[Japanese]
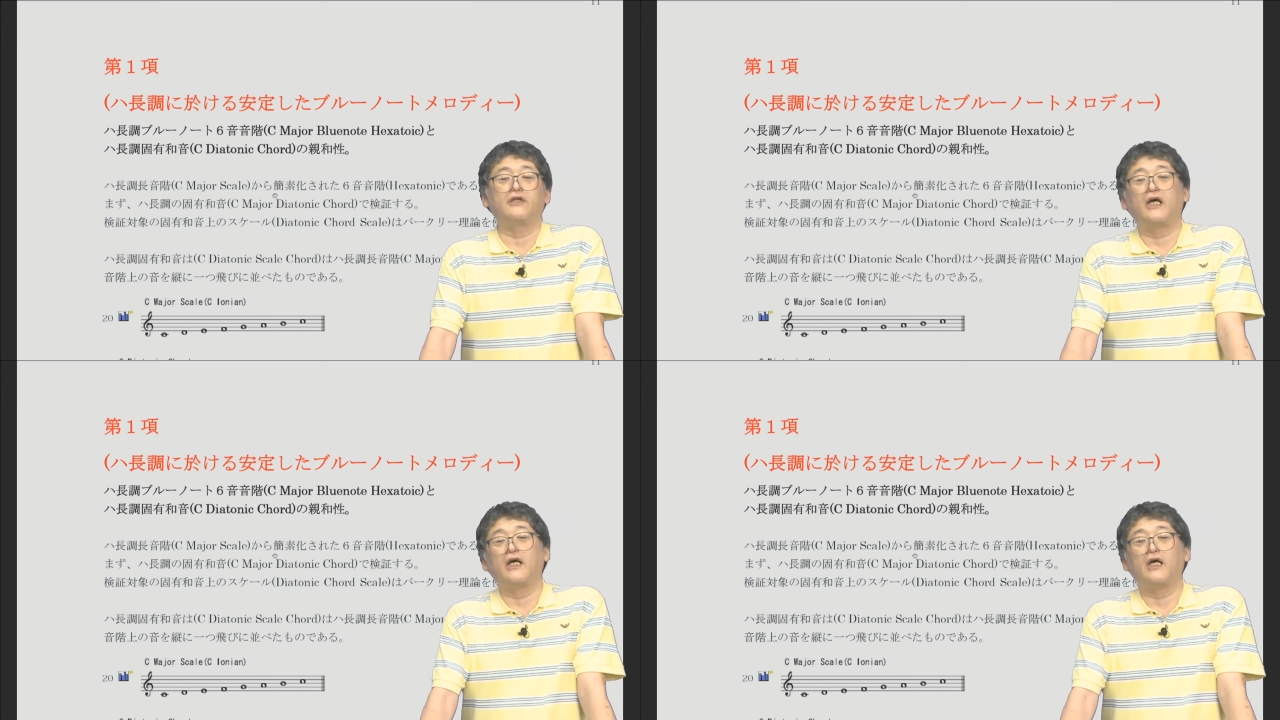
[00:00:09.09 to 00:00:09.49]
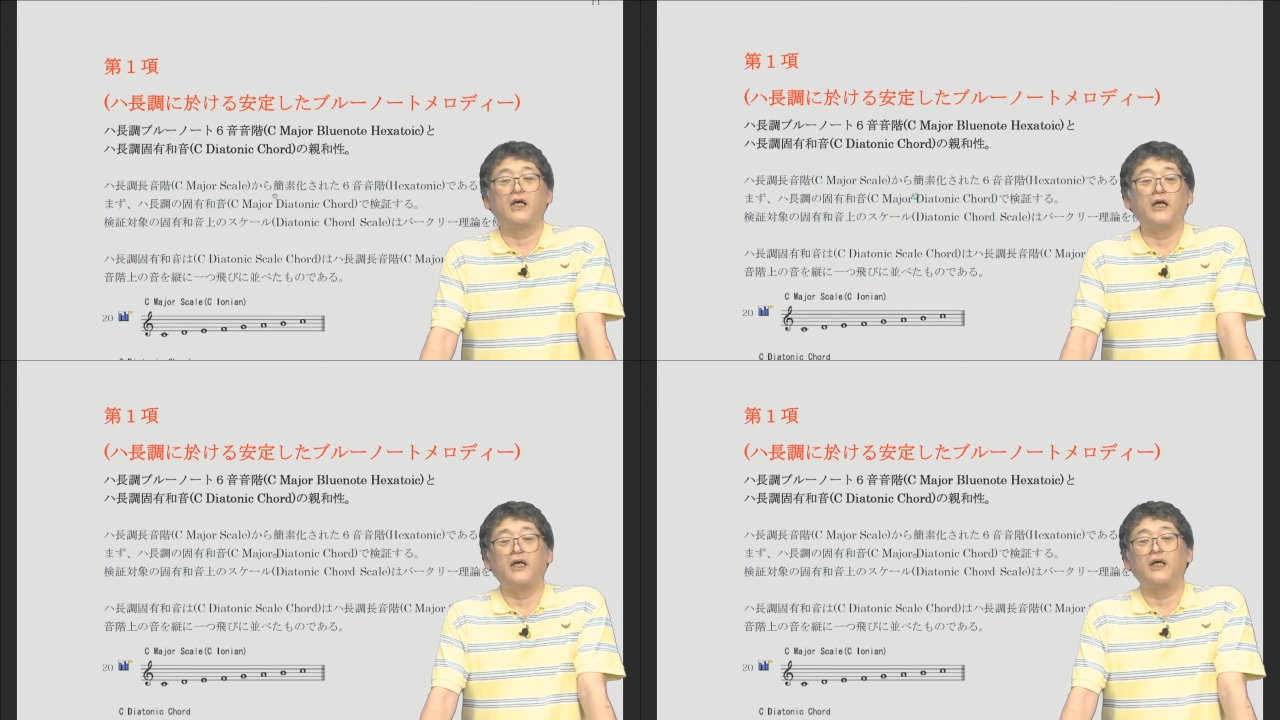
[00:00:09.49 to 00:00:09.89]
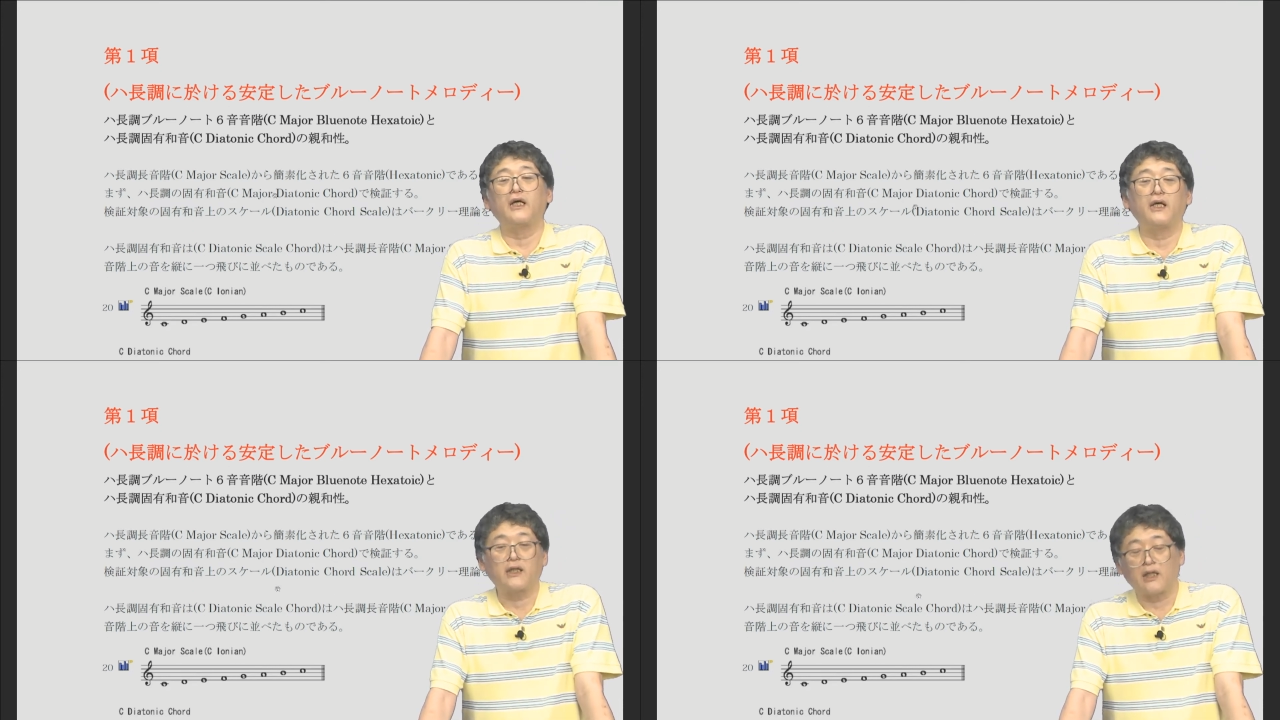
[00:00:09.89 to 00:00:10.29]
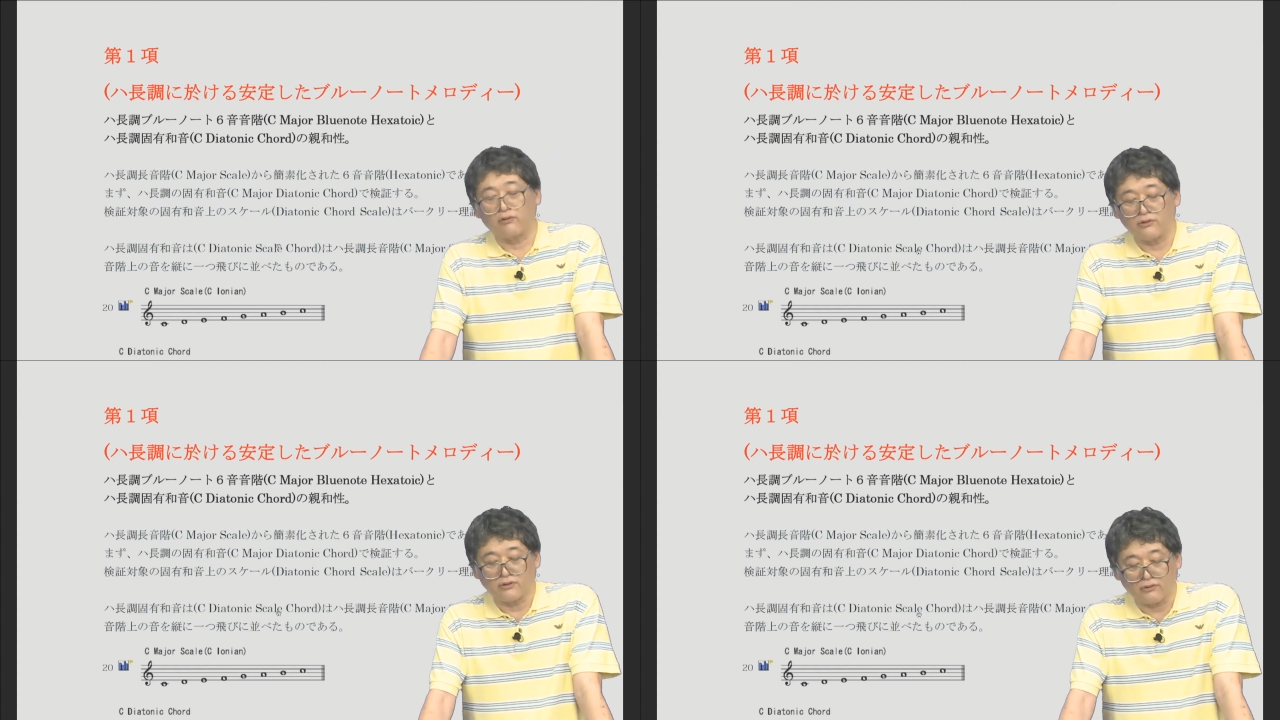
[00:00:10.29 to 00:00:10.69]
いやーかっ
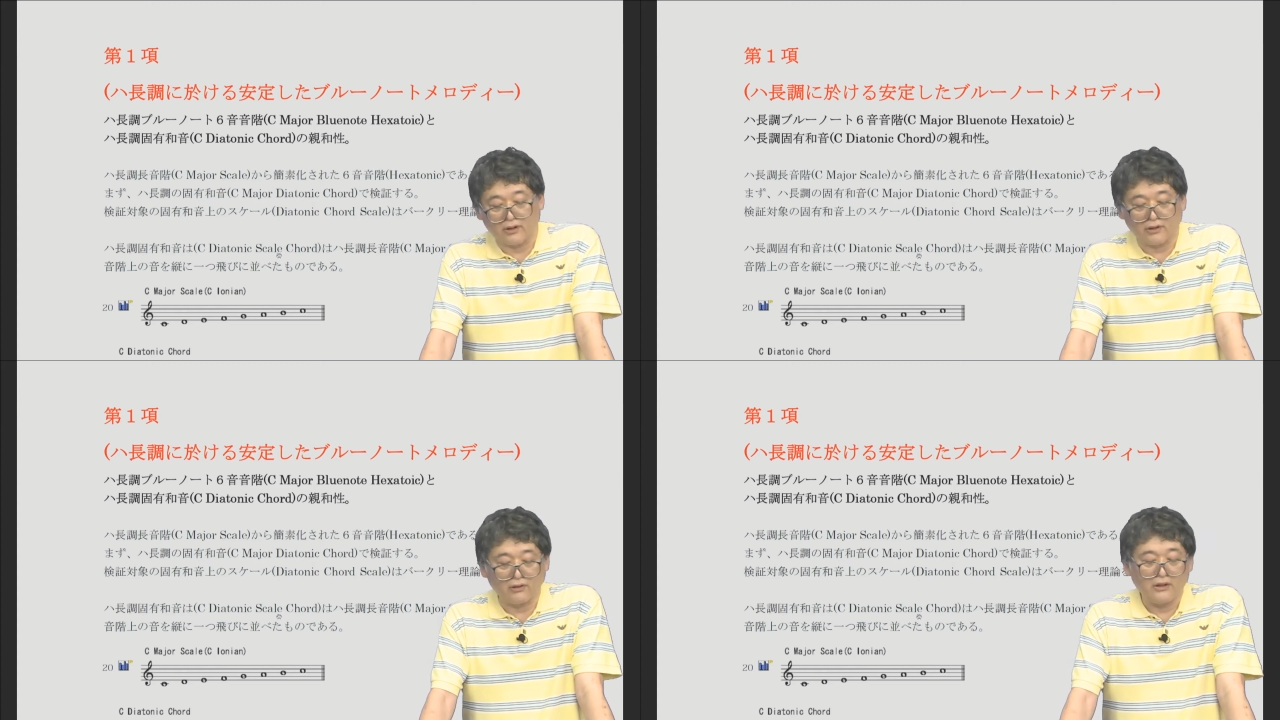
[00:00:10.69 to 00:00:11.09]
こよく聞こえるけど